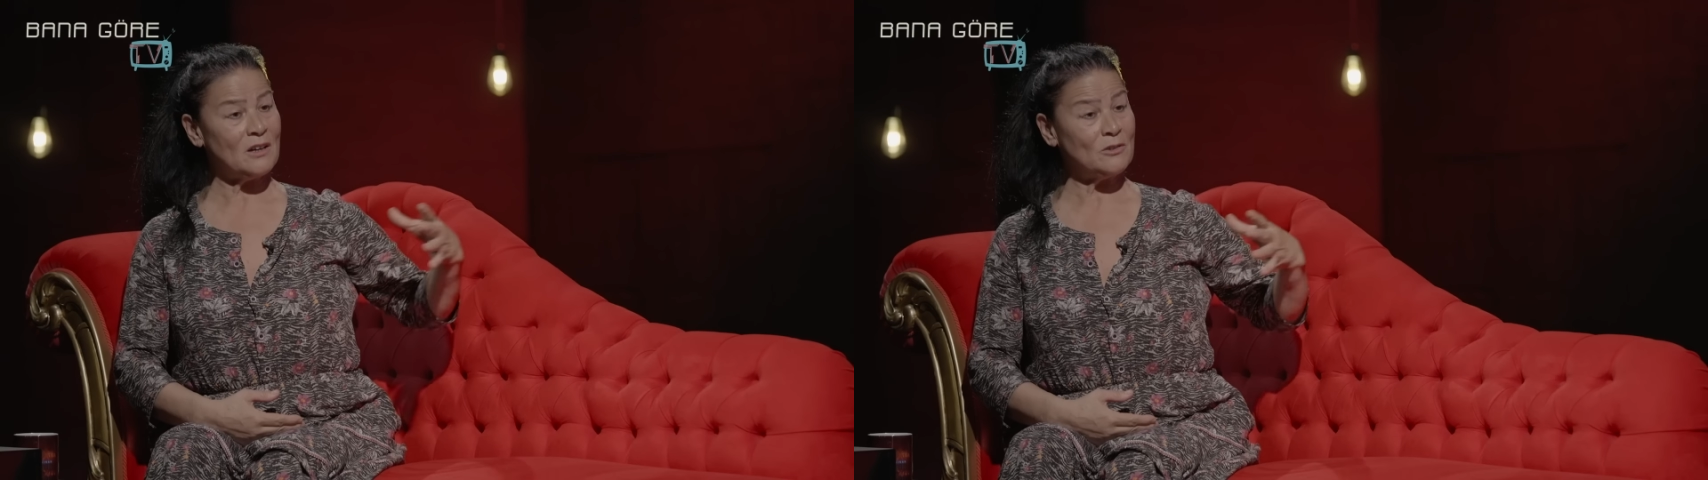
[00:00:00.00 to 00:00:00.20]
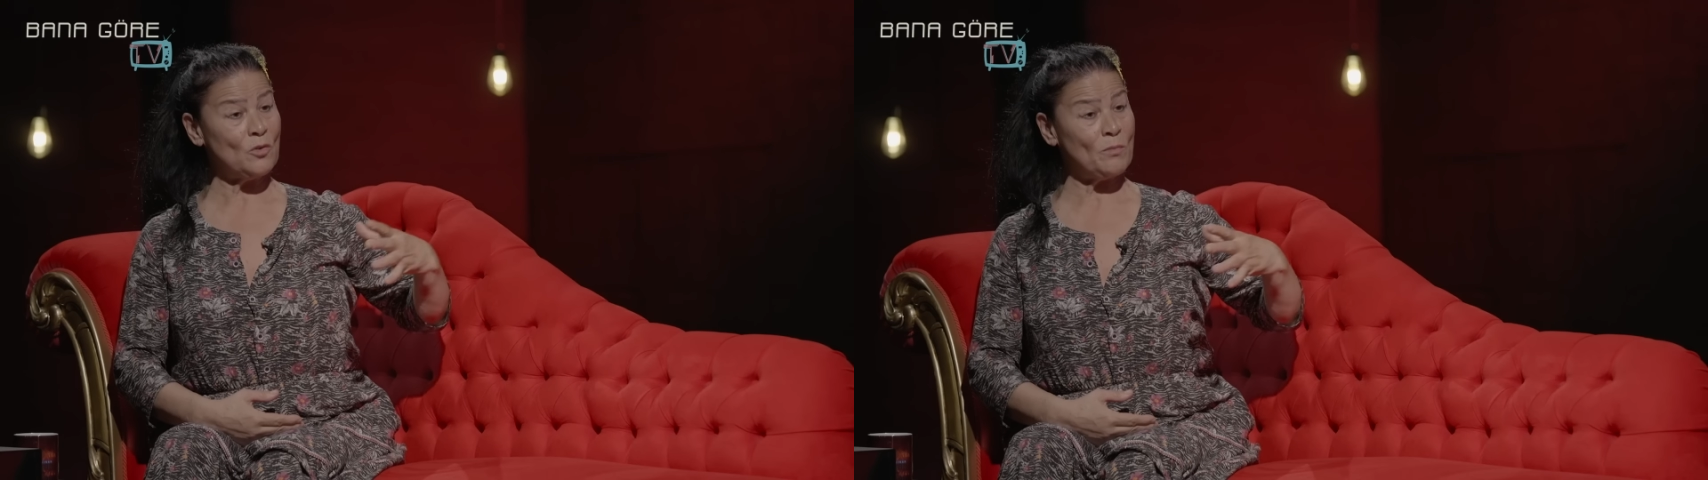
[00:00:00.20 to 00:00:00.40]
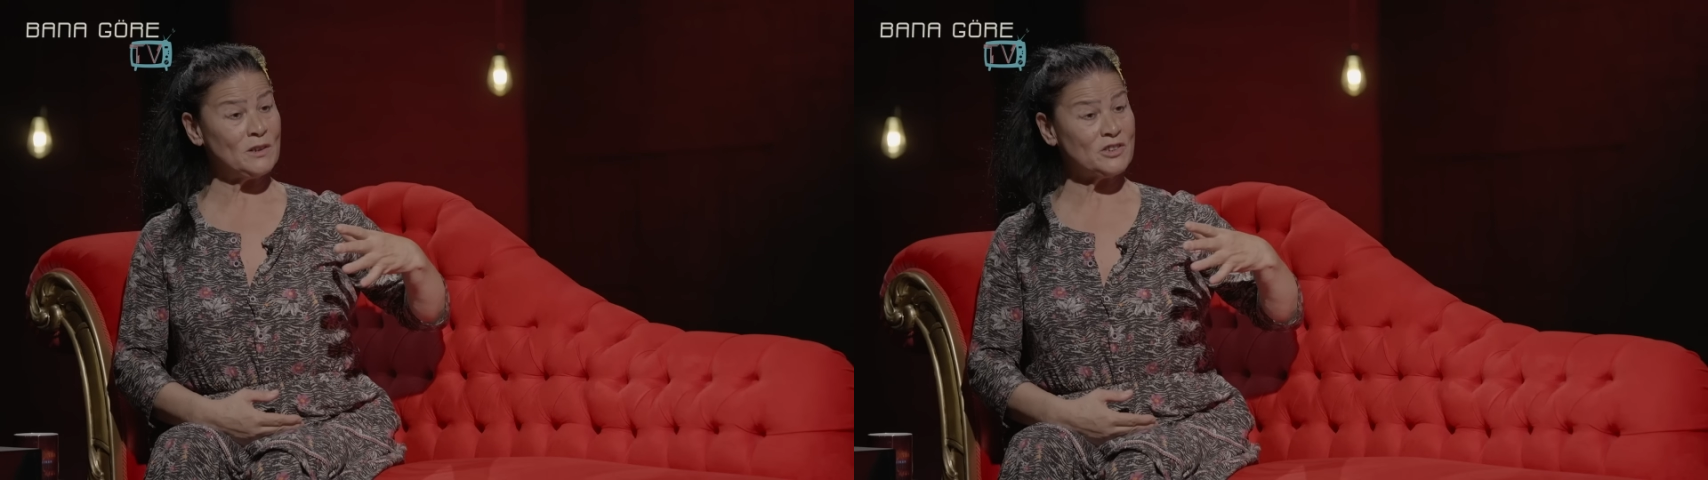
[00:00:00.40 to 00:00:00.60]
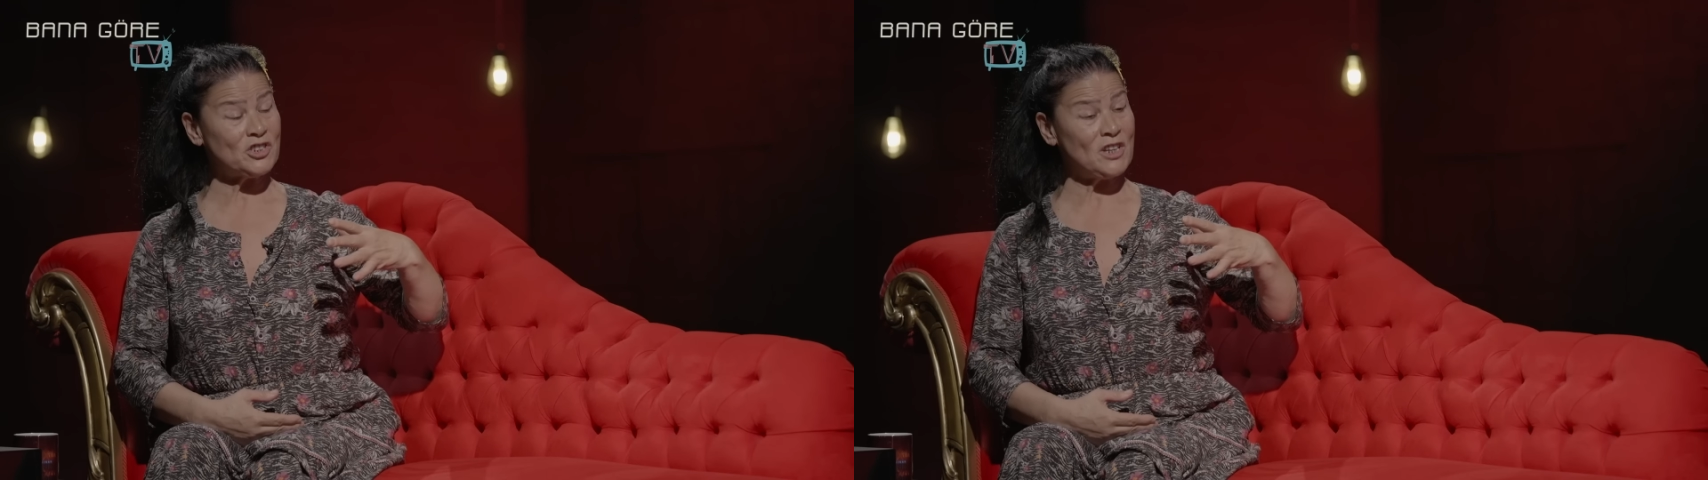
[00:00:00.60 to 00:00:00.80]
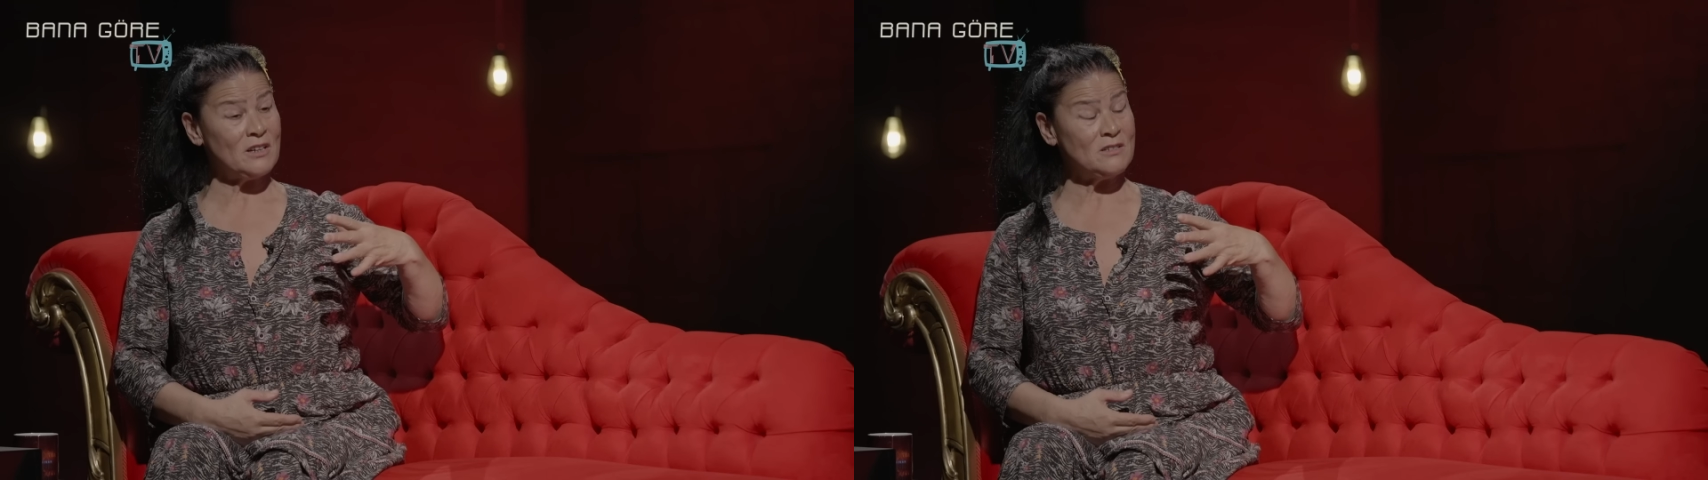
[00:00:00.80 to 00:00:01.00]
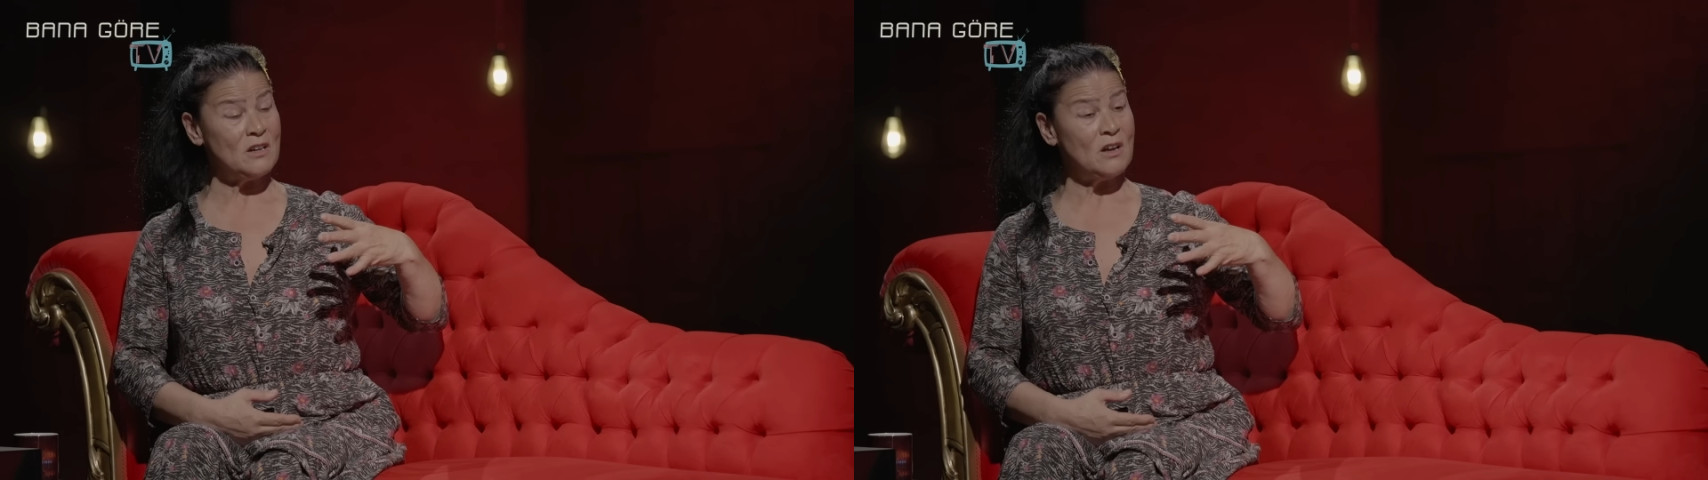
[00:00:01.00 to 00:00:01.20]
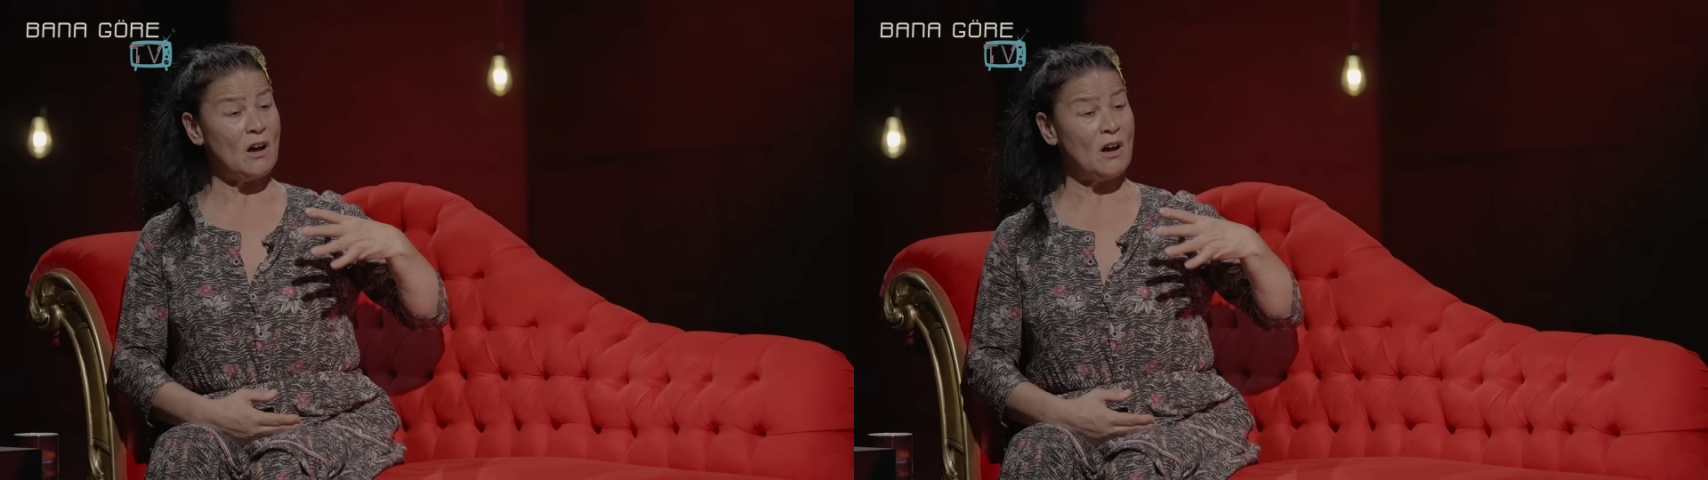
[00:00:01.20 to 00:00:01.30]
kalın o balıkçıların